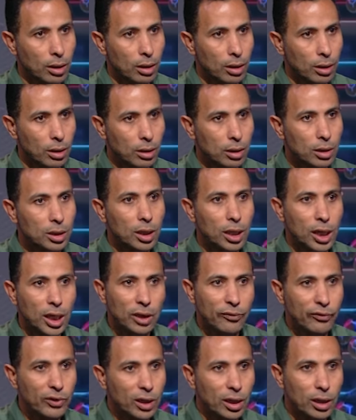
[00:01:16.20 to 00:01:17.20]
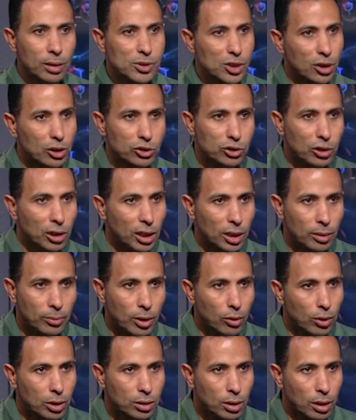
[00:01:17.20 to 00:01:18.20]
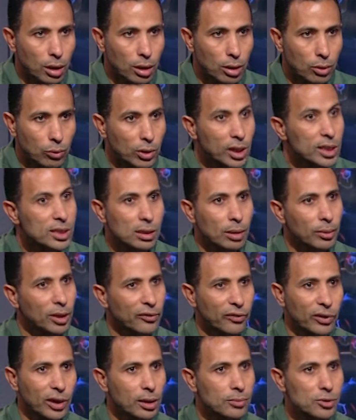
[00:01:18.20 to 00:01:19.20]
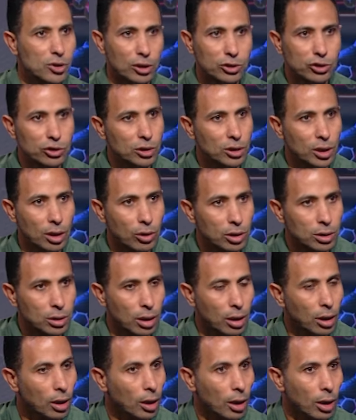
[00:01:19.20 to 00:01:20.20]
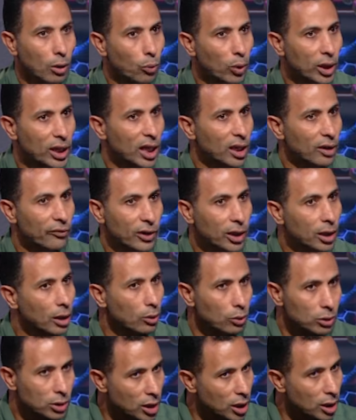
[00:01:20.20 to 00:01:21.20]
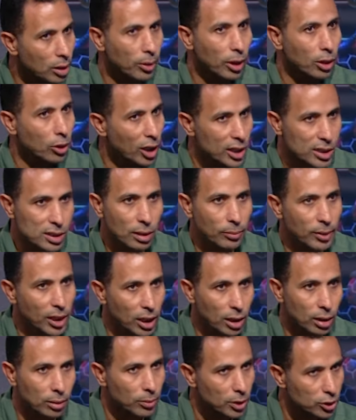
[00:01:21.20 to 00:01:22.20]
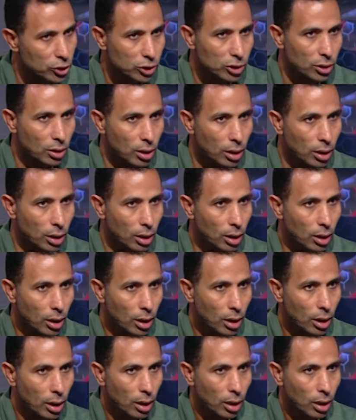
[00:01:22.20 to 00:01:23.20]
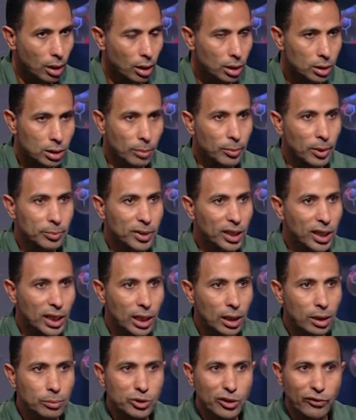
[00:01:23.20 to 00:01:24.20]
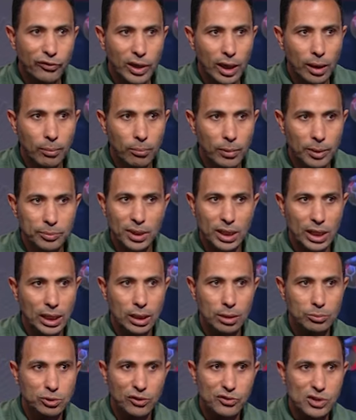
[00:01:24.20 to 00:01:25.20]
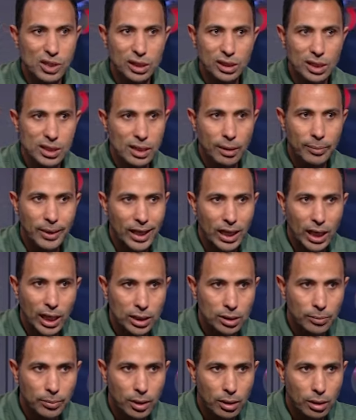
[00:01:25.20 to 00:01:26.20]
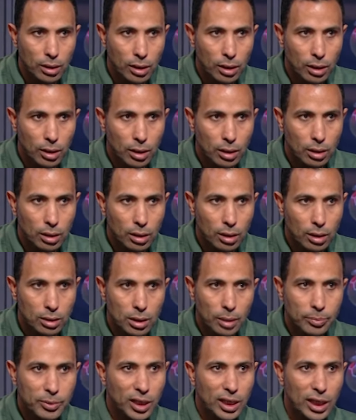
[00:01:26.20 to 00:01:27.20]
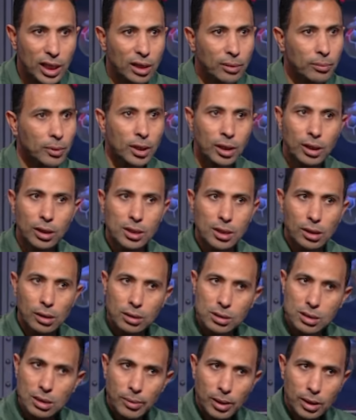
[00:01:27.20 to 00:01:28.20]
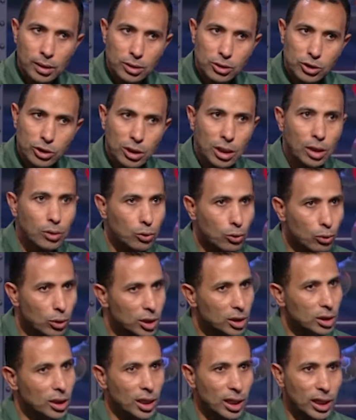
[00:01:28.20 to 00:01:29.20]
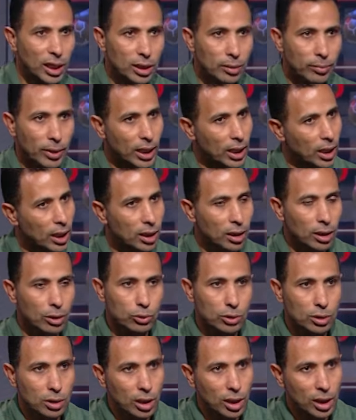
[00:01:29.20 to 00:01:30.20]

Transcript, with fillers: النادي الاهلي فيه 25 لعيب او اكتر ونادي الزمالك فيه 25 او اكتر وانا على فكره قلت كده برضه على الزمالك فهم. طيب. مش انت ما بتتكلمش في كام ما بتتكلمش في 6 7 لعيبه انت بتتكلم سيبك الشناوي قول اثنين لعيبه على الاقل ياخد اثنين